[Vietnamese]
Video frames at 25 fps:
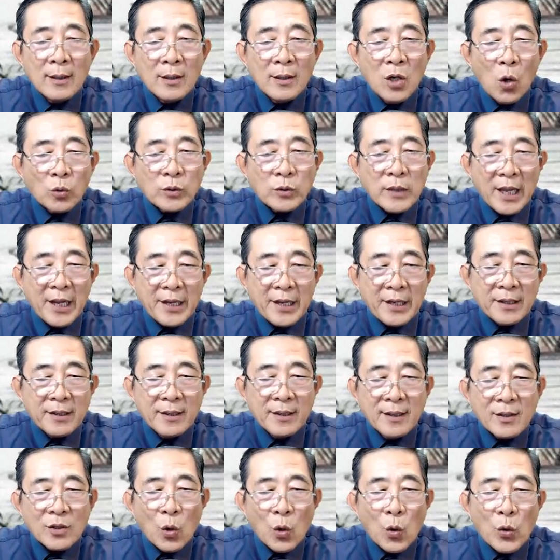Lô
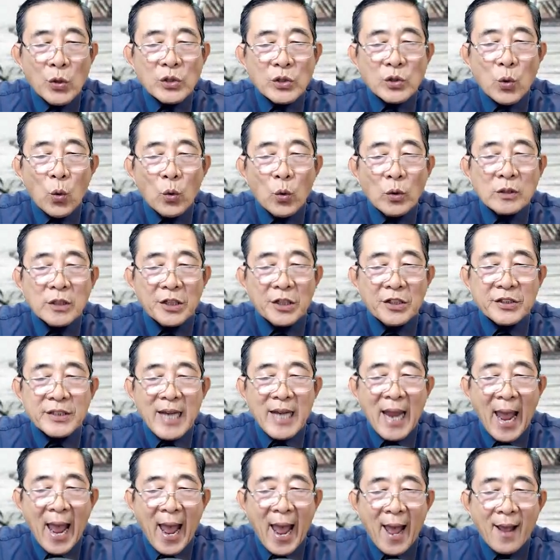thị cúi xuống thưởng
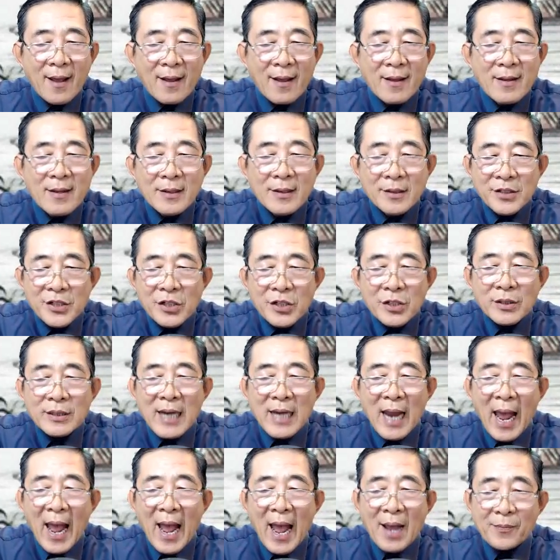trà, nước
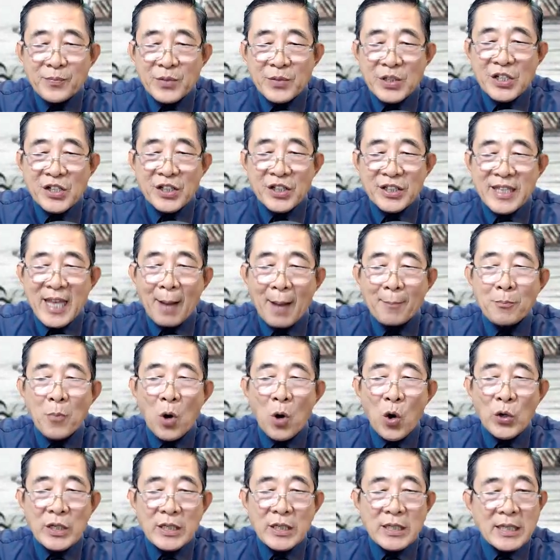trà vừa chạm
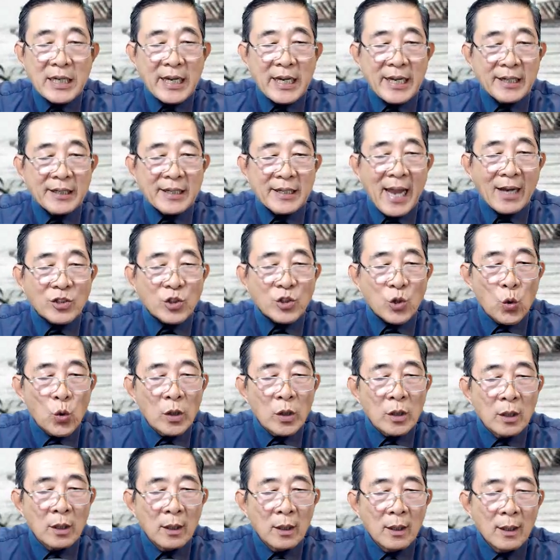môi liền đặt
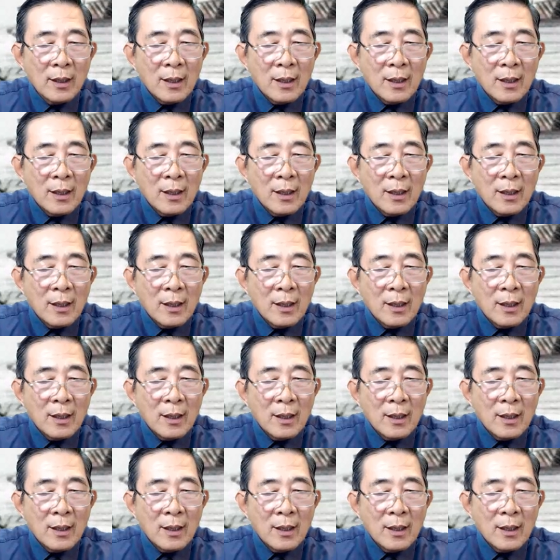xuống.